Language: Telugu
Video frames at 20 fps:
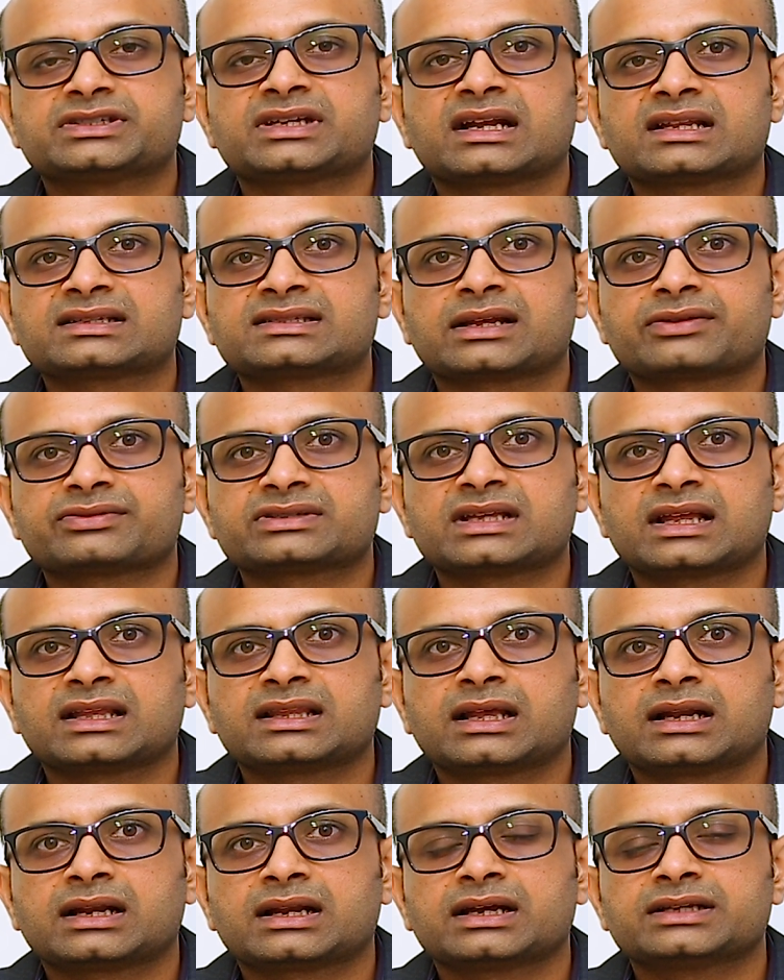చాలా
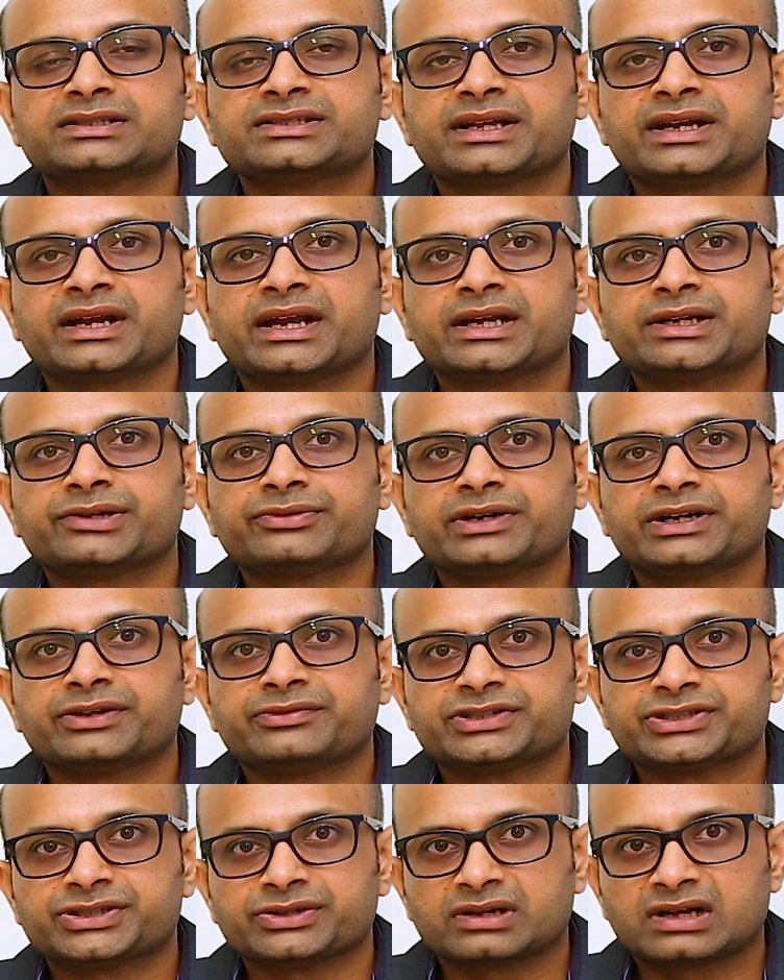సర్వసాధారణంగా జరిగేటువంటి
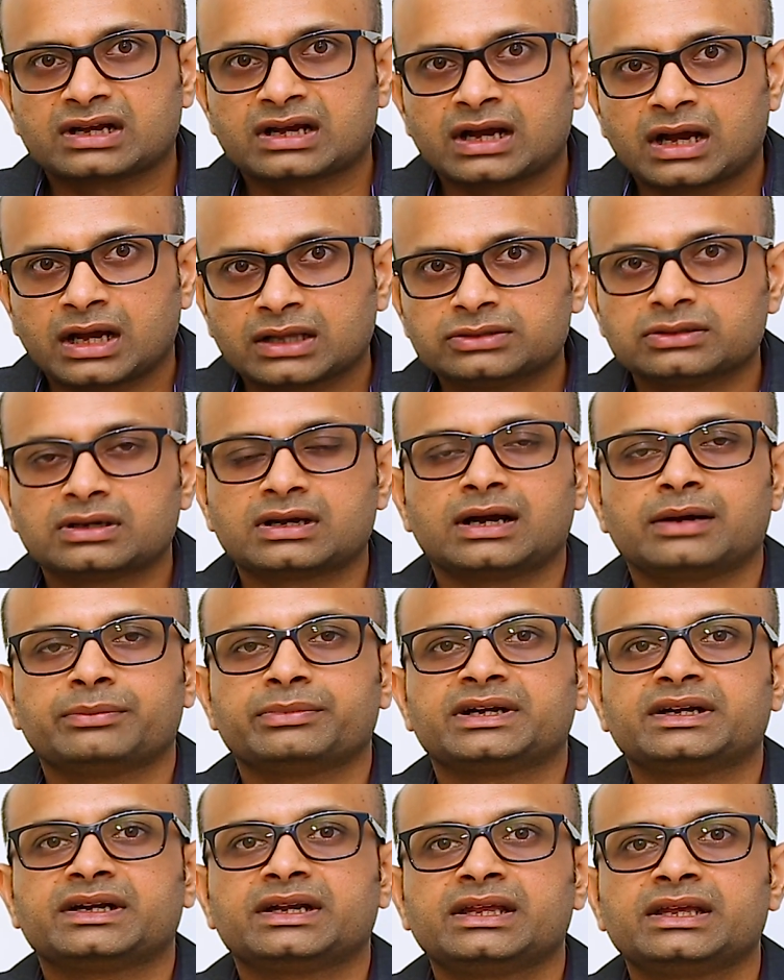విషయం కాదు
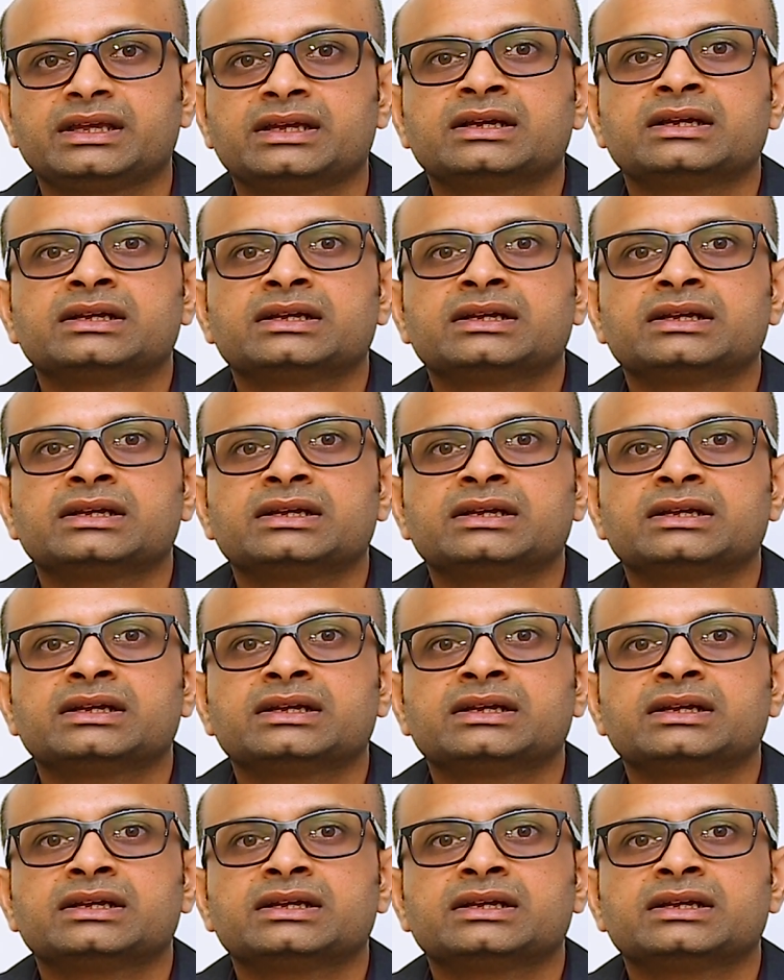కాబట్టి